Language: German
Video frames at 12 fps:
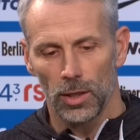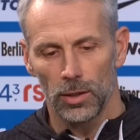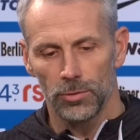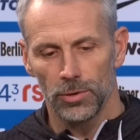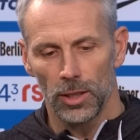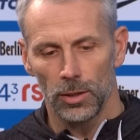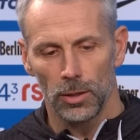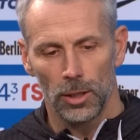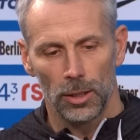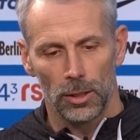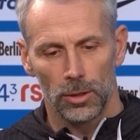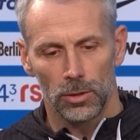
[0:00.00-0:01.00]
keinen Fall,
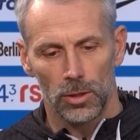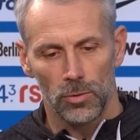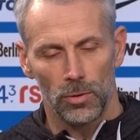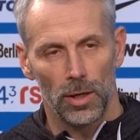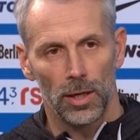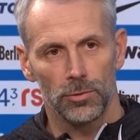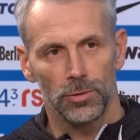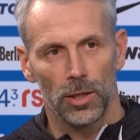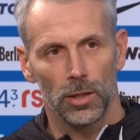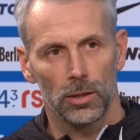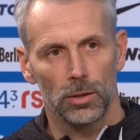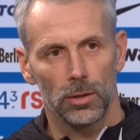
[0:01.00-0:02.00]
dass wir
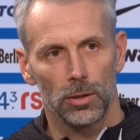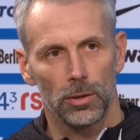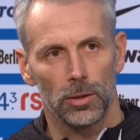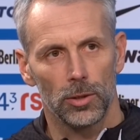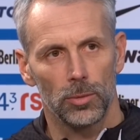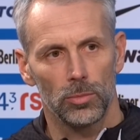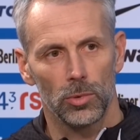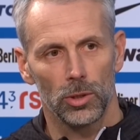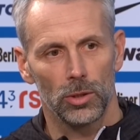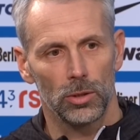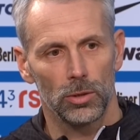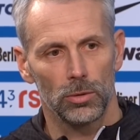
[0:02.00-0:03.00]
anfangen, ähm,
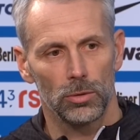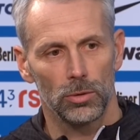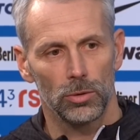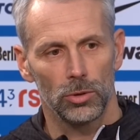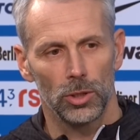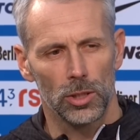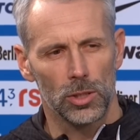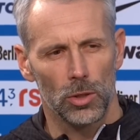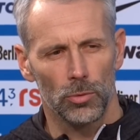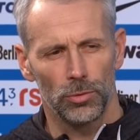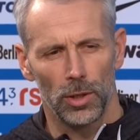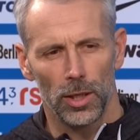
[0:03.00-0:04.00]
äh, jetzt
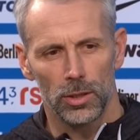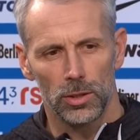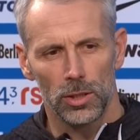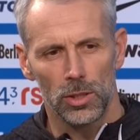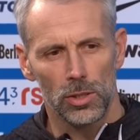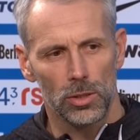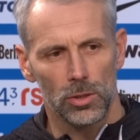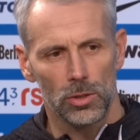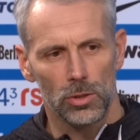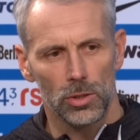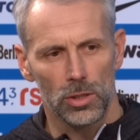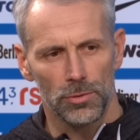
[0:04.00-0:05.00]
auch vielleicht diese,
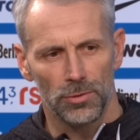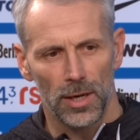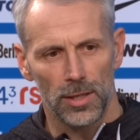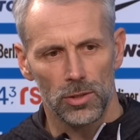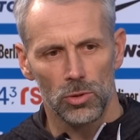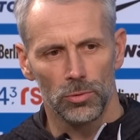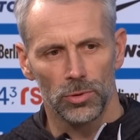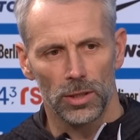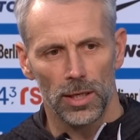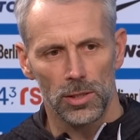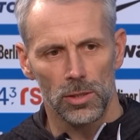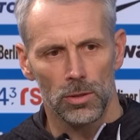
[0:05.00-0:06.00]
diese Phase zu
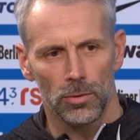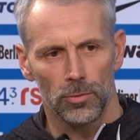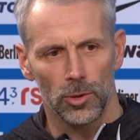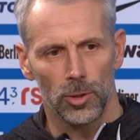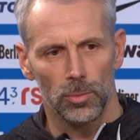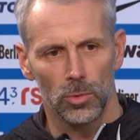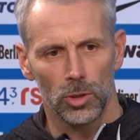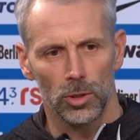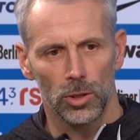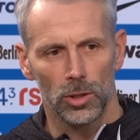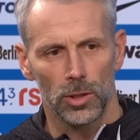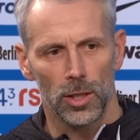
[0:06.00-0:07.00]
vergessen, ähm,
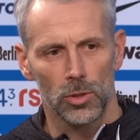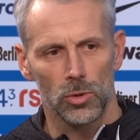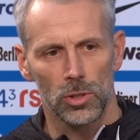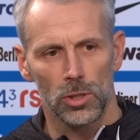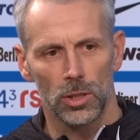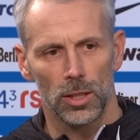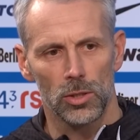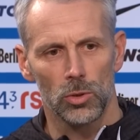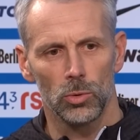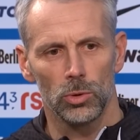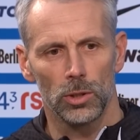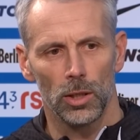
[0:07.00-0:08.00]
in der es uns nicht ganz so
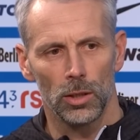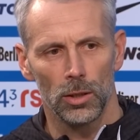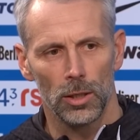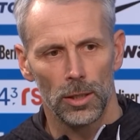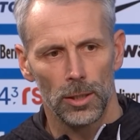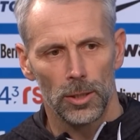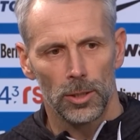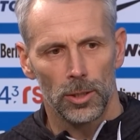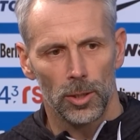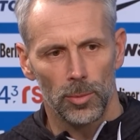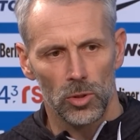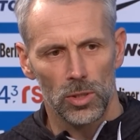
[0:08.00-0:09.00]
gut ging,
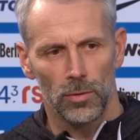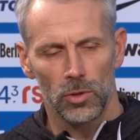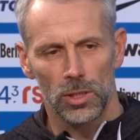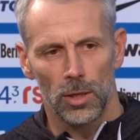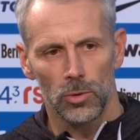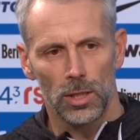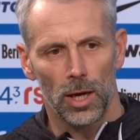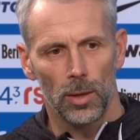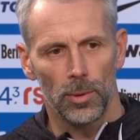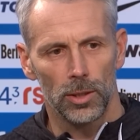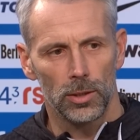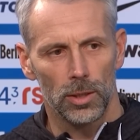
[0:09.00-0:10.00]
ähm, aus der wir uns
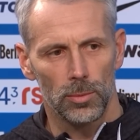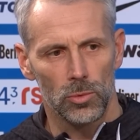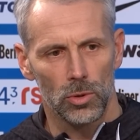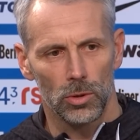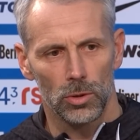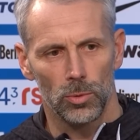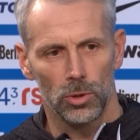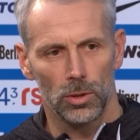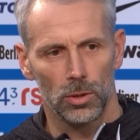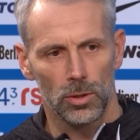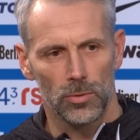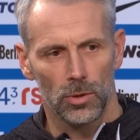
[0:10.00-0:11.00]
rausgearbeitet haben, sondern ich
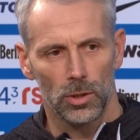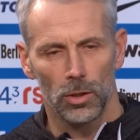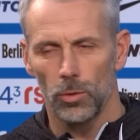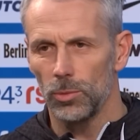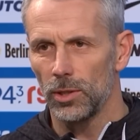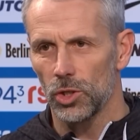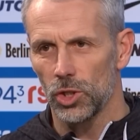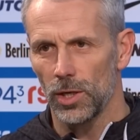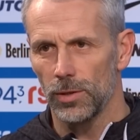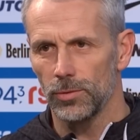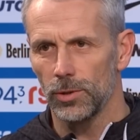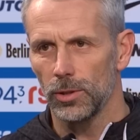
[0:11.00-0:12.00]
möchte, dass wir genau mit der
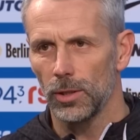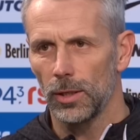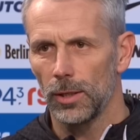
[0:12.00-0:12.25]
Schärfe,